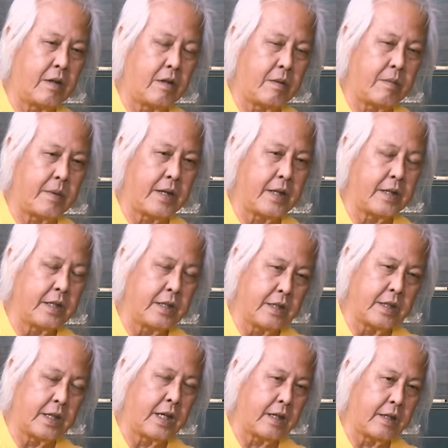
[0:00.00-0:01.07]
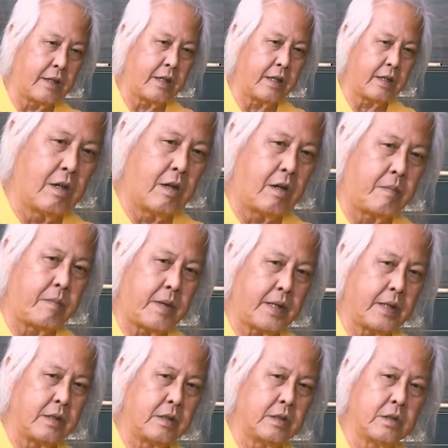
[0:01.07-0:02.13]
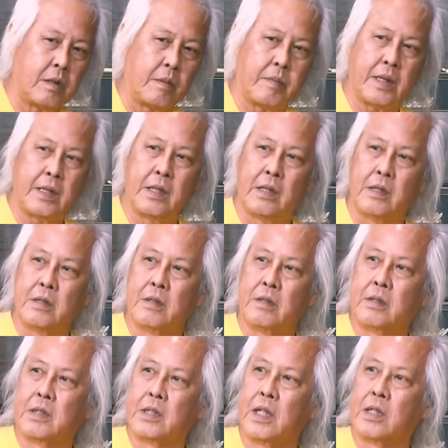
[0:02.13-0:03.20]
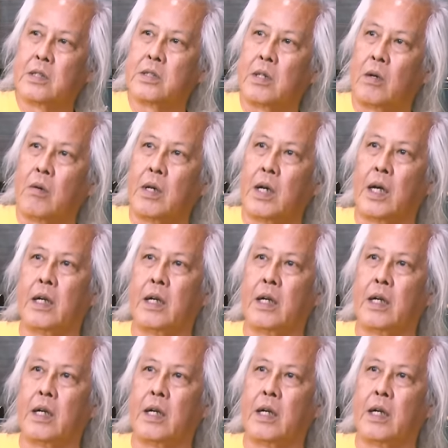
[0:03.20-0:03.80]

ออกไปนี่คือเกณฑ์เท่านี้ออกไปถึงส่งไปถึงเครื่องส่งเล